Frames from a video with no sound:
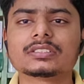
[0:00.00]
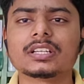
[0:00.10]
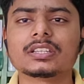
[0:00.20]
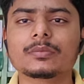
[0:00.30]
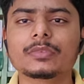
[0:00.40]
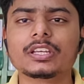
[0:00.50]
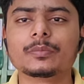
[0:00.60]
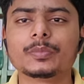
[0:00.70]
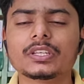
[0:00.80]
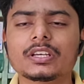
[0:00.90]
साथ हम
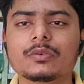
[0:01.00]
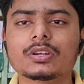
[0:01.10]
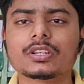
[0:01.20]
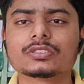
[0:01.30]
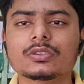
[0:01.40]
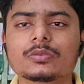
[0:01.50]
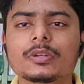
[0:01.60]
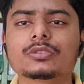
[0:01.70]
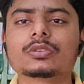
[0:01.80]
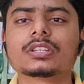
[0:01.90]
एन पी के वाटर सोल्यूबल जो